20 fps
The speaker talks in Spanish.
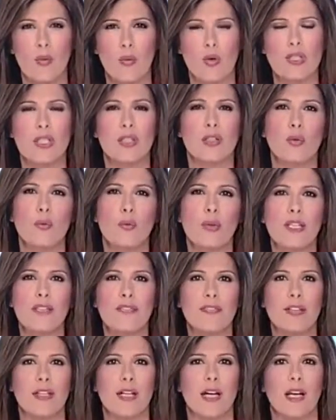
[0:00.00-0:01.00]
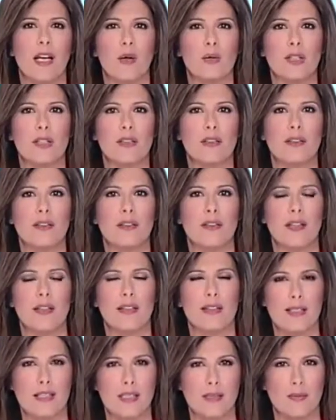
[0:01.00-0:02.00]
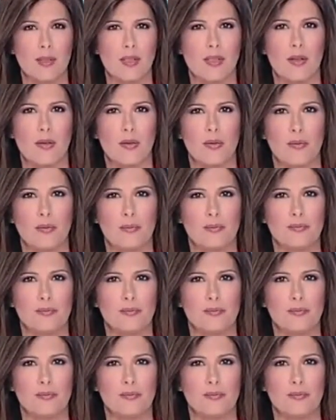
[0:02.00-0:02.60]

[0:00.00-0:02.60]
Washington verifica la autenticidad de ese vídeo.